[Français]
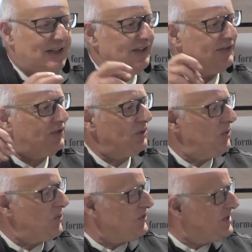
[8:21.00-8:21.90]
Si
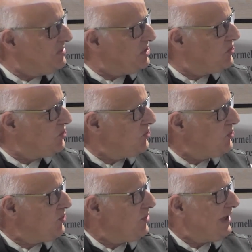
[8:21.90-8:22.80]
on
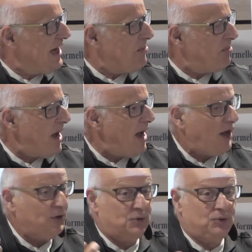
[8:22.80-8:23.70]
diminue la
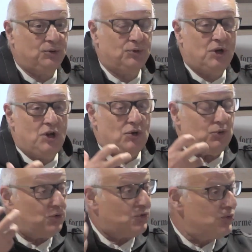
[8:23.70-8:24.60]
part de,
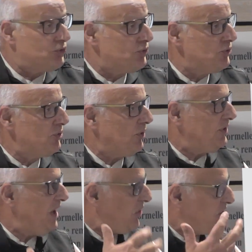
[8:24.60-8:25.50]
de culture,
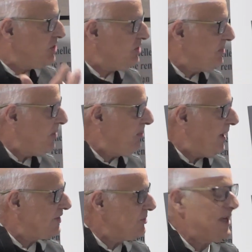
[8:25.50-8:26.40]
d'enrichissement
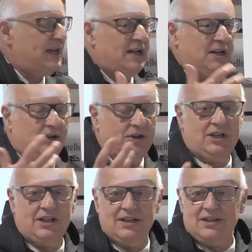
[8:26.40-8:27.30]
personnel,
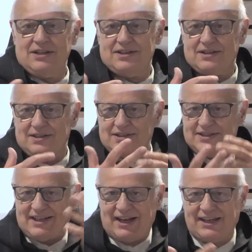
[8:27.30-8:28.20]

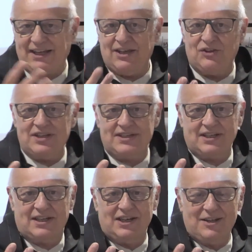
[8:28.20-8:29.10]
ça crée un
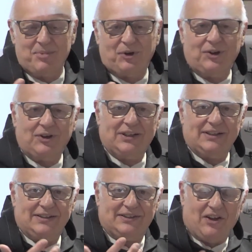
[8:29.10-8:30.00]
déséquilibre
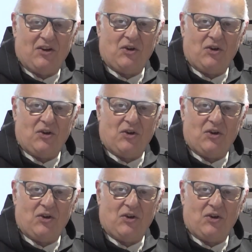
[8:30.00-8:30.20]
dans